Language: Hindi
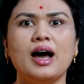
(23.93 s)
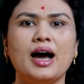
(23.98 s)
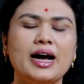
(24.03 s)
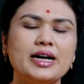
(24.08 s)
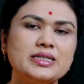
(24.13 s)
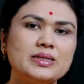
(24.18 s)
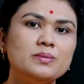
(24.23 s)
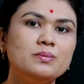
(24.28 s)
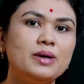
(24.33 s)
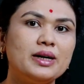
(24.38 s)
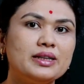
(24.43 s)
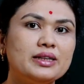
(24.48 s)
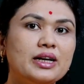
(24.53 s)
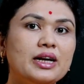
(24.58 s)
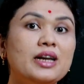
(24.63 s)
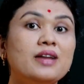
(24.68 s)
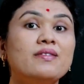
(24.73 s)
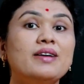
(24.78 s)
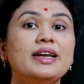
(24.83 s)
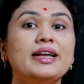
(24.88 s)
आज हम बात
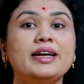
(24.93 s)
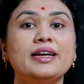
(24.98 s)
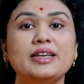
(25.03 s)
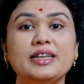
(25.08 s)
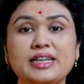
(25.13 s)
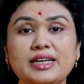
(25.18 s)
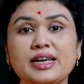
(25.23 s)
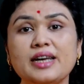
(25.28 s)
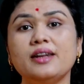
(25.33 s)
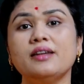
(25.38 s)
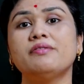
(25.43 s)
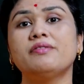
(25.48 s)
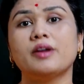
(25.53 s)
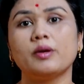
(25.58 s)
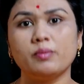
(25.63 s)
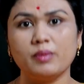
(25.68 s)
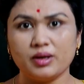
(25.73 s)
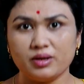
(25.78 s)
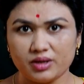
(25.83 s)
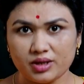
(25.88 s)
करने वाले हैं डीएनए
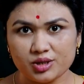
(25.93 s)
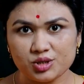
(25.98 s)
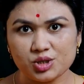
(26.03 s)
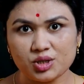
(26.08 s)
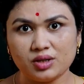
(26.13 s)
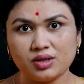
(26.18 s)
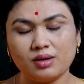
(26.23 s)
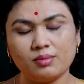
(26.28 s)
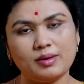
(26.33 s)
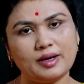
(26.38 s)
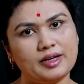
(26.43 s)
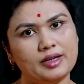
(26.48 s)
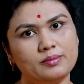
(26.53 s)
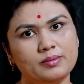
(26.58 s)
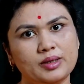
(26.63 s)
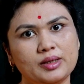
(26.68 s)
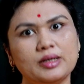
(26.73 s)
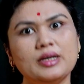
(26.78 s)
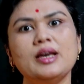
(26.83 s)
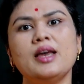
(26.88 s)
फ्रेगमेंटेशन के बारे
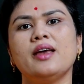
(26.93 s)
में